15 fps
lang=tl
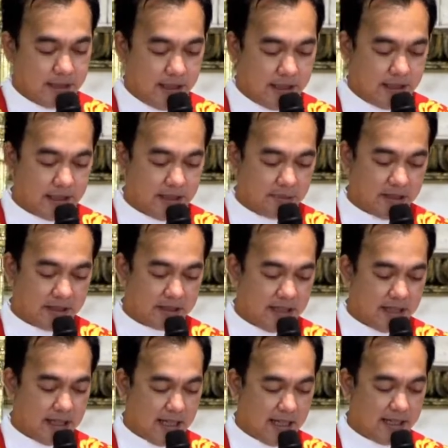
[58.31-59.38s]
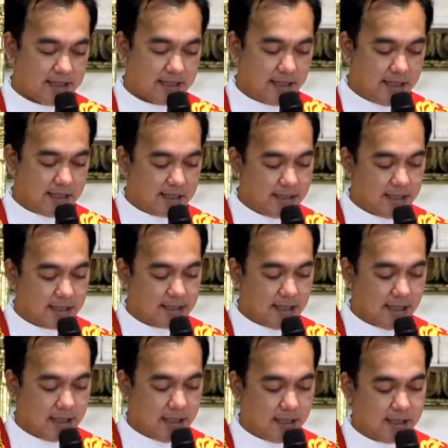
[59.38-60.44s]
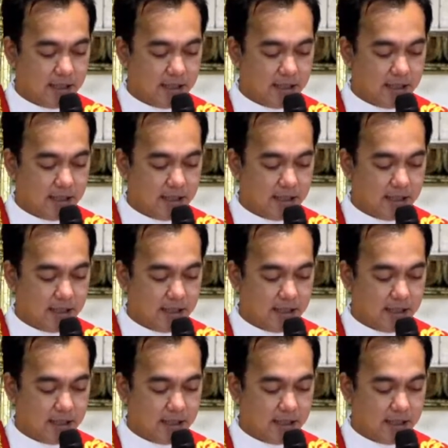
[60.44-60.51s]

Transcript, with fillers: Ikinabit nila sa isang sanga